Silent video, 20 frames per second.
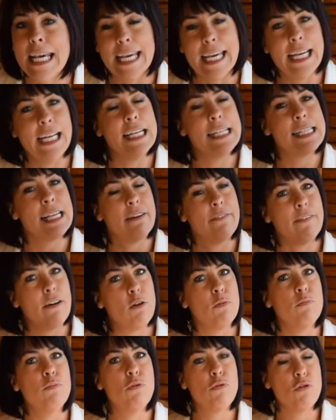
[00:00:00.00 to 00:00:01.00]
Et les
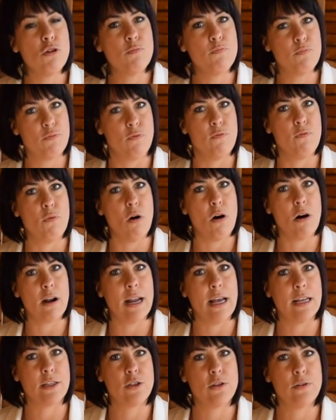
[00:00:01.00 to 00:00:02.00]
enfants ont beaucoup de pouvoir
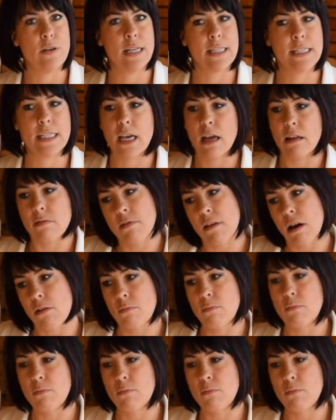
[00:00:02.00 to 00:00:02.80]
là-dessus à dire non,